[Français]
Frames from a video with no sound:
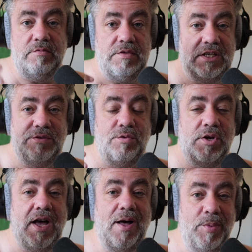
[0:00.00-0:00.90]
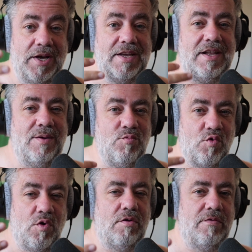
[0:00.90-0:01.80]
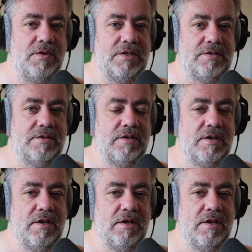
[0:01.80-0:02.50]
ça se ferait après l'amour, en fait.